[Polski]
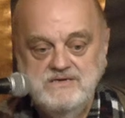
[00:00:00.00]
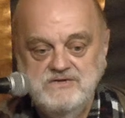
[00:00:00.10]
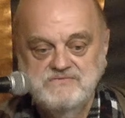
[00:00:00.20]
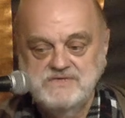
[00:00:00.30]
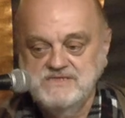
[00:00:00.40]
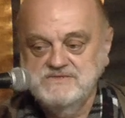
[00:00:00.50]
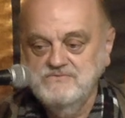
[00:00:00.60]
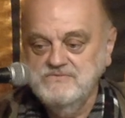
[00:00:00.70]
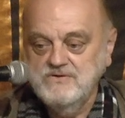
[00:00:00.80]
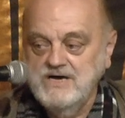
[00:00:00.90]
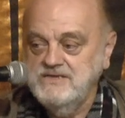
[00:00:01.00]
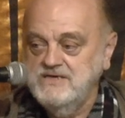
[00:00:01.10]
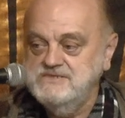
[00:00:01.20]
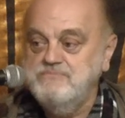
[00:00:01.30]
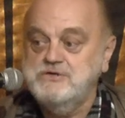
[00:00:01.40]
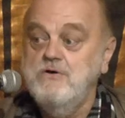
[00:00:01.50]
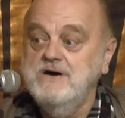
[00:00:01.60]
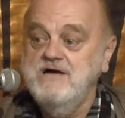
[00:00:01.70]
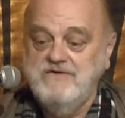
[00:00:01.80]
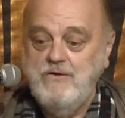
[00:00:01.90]
i wrzasnął do kata.
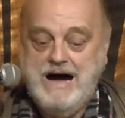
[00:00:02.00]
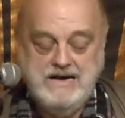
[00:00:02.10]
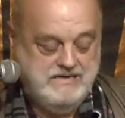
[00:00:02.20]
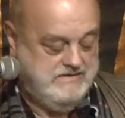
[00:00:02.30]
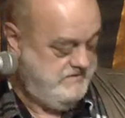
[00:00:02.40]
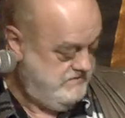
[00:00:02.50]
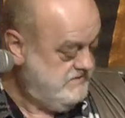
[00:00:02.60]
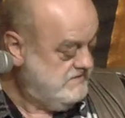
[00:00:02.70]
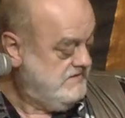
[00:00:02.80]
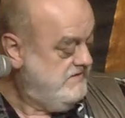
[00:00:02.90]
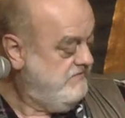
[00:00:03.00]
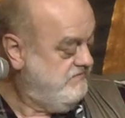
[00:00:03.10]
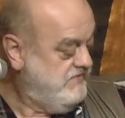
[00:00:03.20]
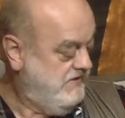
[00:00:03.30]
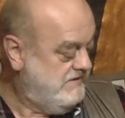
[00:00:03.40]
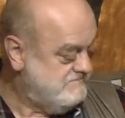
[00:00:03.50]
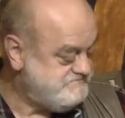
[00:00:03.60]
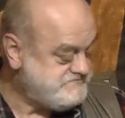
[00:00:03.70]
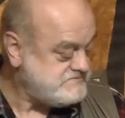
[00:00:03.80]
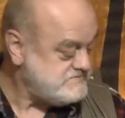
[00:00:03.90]
Zaprzągaj łachy. No.
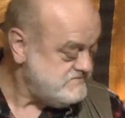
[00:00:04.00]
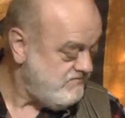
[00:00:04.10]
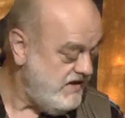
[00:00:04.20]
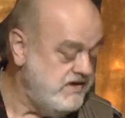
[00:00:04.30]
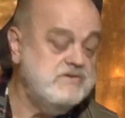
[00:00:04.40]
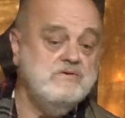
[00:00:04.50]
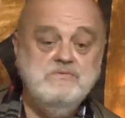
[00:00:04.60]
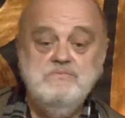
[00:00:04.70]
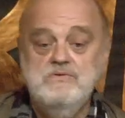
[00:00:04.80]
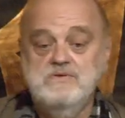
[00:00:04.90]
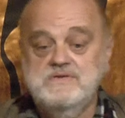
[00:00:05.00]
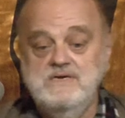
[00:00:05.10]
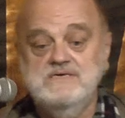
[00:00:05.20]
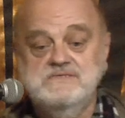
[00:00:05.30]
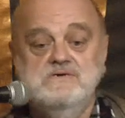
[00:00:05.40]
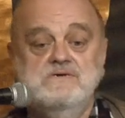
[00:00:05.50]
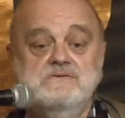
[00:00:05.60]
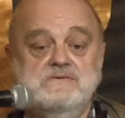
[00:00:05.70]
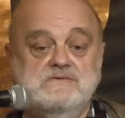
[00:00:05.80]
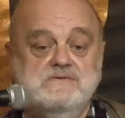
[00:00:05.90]
I to by było tyle, co
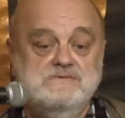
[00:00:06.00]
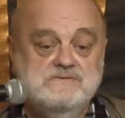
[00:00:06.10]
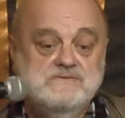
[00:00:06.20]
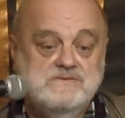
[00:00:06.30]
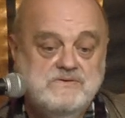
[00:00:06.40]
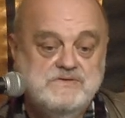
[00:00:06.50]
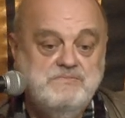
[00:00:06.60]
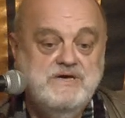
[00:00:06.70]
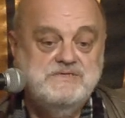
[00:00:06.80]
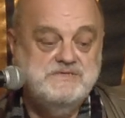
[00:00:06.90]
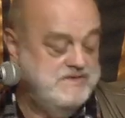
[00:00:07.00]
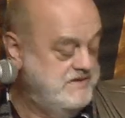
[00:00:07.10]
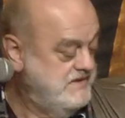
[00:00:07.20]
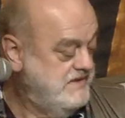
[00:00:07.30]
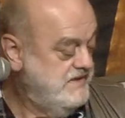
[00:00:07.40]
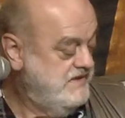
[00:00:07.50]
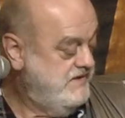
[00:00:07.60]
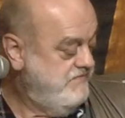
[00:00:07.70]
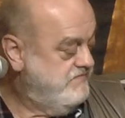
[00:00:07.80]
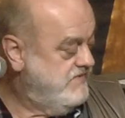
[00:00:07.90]
y, do śmierci
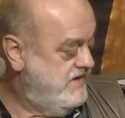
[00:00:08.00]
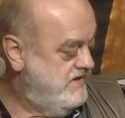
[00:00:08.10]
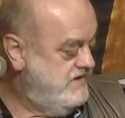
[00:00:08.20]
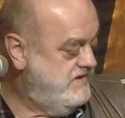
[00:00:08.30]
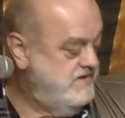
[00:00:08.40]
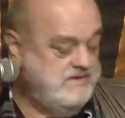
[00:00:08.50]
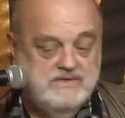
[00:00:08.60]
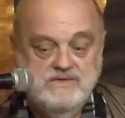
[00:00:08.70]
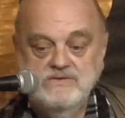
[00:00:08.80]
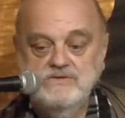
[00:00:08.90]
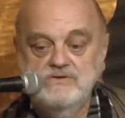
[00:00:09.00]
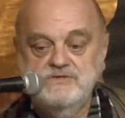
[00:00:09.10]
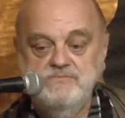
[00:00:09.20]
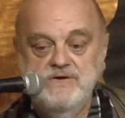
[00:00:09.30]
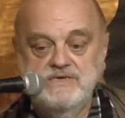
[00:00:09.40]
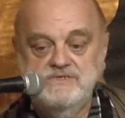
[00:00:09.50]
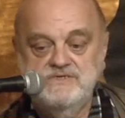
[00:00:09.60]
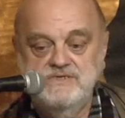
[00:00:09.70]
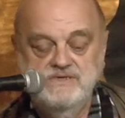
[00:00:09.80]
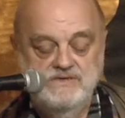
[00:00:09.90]
y, y, do
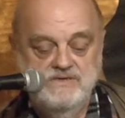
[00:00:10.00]
śmierci